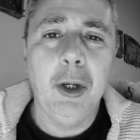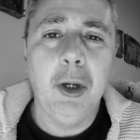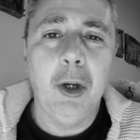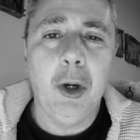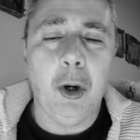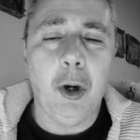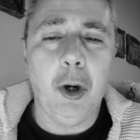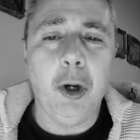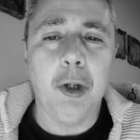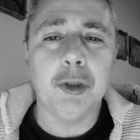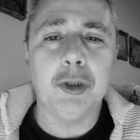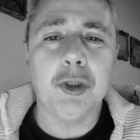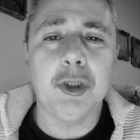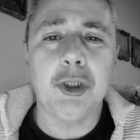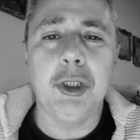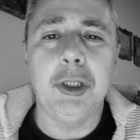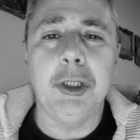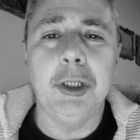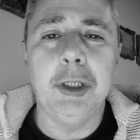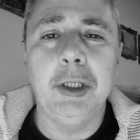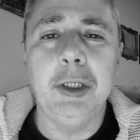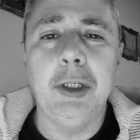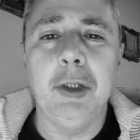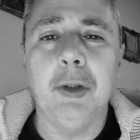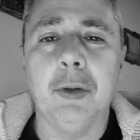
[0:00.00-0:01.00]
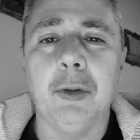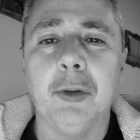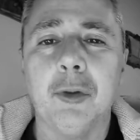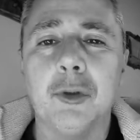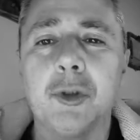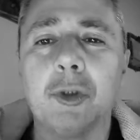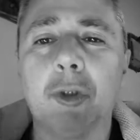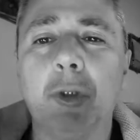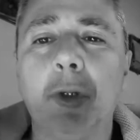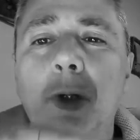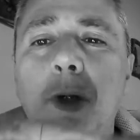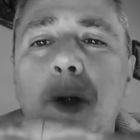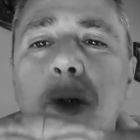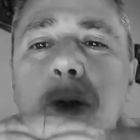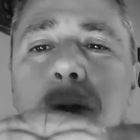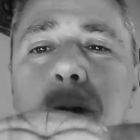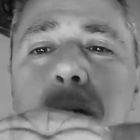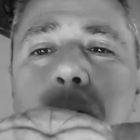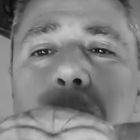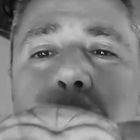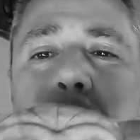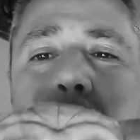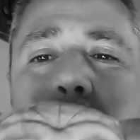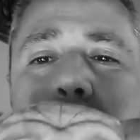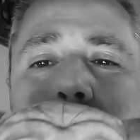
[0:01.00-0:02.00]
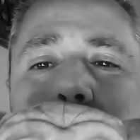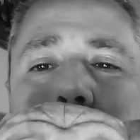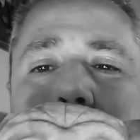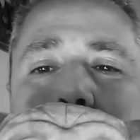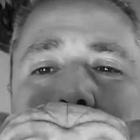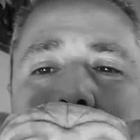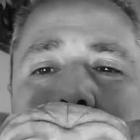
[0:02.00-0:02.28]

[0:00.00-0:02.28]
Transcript: Oggi io e lo Scrondo